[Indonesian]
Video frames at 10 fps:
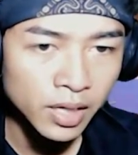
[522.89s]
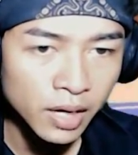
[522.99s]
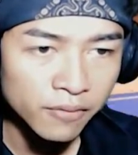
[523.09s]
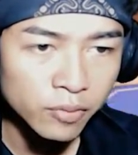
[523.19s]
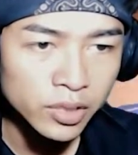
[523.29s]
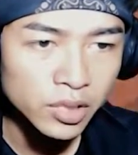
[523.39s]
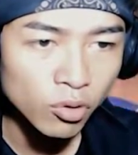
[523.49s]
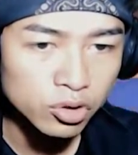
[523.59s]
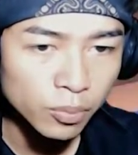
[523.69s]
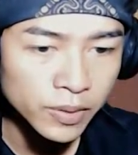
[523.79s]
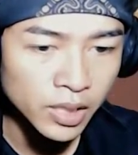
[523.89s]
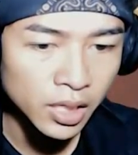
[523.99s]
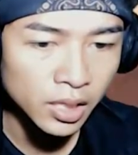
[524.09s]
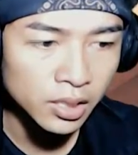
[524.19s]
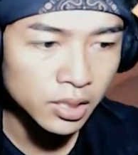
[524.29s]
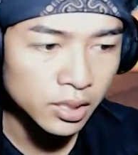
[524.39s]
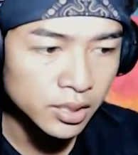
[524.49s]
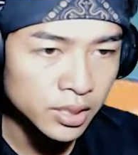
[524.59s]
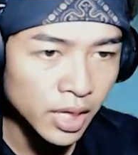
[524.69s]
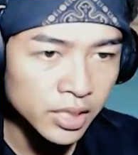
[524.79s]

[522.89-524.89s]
craft mungkin di workshop kita yang